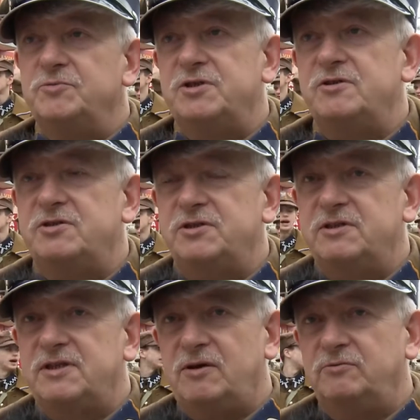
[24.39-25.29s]
że
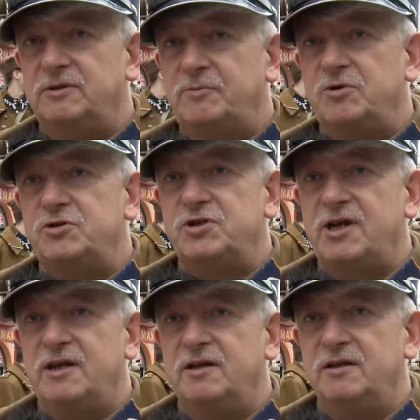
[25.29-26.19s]
został tam
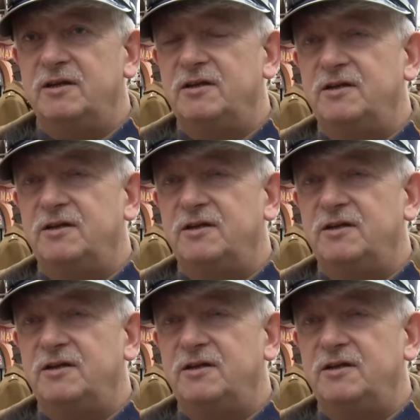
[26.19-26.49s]
rozstrzelany